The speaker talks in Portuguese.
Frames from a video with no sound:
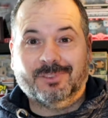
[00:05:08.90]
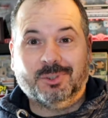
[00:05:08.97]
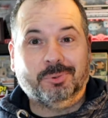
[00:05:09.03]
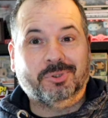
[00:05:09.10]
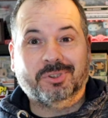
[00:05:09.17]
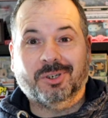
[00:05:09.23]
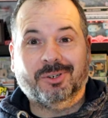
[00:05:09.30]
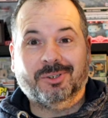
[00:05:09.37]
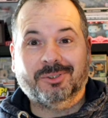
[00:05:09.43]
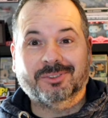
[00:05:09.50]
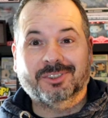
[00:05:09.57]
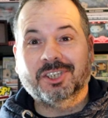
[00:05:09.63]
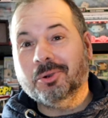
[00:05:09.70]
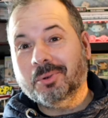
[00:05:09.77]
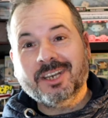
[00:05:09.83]
O
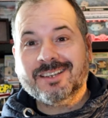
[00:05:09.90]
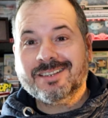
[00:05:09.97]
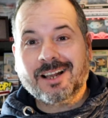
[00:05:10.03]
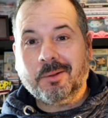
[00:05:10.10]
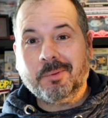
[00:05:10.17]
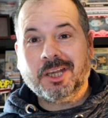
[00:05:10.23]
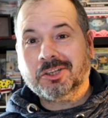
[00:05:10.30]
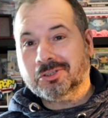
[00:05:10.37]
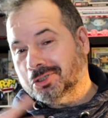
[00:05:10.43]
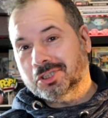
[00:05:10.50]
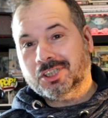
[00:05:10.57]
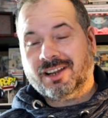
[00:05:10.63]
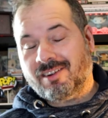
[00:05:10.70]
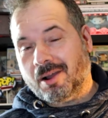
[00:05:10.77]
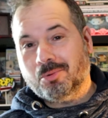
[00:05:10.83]
som deu inicialmente quando eu
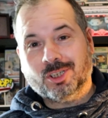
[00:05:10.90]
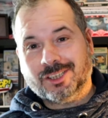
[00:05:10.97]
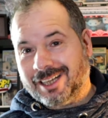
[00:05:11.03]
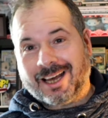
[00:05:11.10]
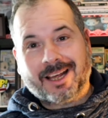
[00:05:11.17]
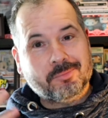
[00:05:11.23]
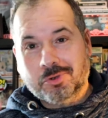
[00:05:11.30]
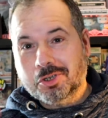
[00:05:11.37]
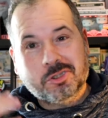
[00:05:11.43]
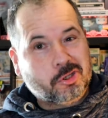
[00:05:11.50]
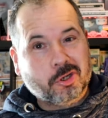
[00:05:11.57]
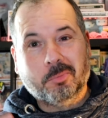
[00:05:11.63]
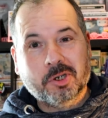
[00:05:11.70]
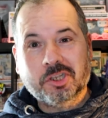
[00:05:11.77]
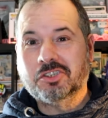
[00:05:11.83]
estava a montar muito
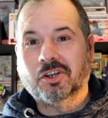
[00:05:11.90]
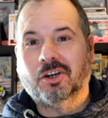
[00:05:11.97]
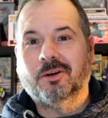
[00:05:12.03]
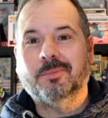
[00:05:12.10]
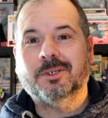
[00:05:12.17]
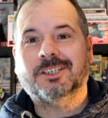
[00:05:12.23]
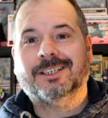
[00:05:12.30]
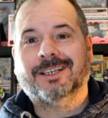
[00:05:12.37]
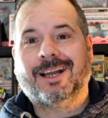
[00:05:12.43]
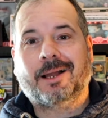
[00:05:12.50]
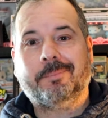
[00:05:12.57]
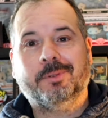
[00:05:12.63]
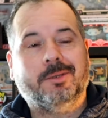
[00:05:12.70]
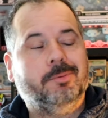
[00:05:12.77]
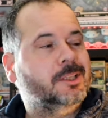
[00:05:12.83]
som, muito som, mas
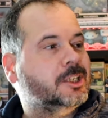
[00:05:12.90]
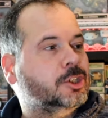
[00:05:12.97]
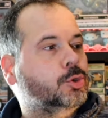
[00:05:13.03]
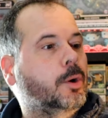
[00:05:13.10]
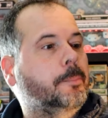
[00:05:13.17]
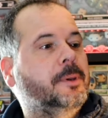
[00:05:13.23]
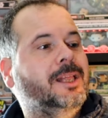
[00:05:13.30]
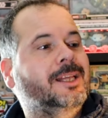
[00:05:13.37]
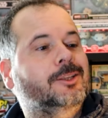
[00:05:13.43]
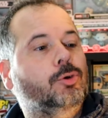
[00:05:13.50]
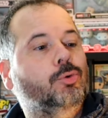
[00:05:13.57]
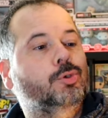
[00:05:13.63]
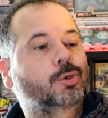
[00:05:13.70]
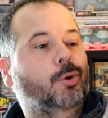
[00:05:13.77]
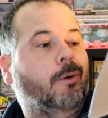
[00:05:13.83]
rapidamente gastou a pilha,
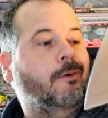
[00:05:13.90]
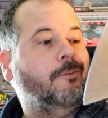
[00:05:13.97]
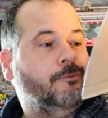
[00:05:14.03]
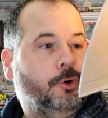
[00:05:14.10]
então o som